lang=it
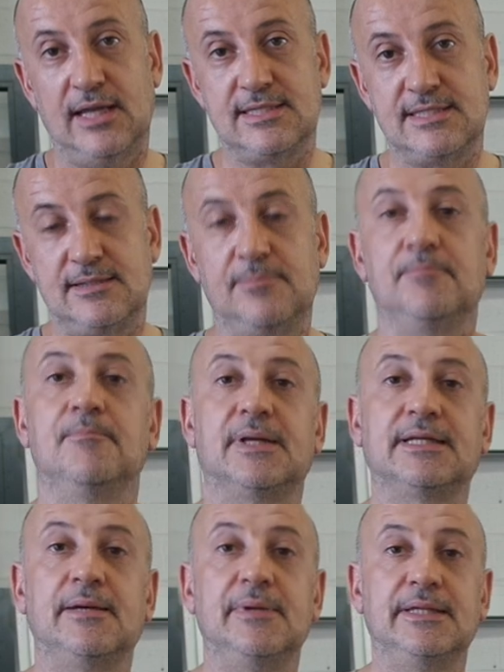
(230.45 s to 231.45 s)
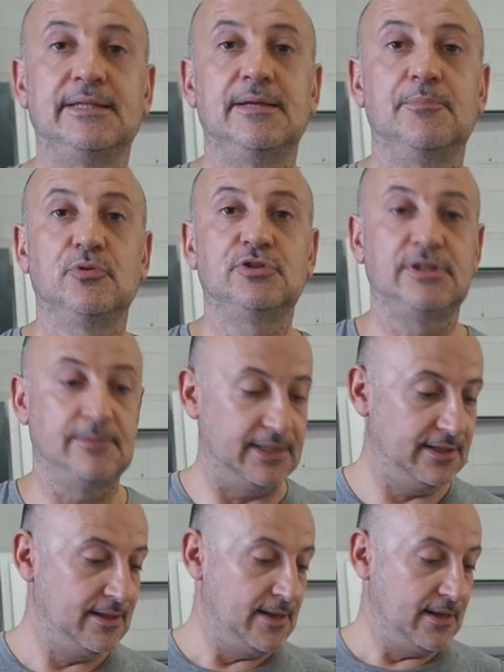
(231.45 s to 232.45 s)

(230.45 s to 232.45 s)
anzi praticamente impossibile.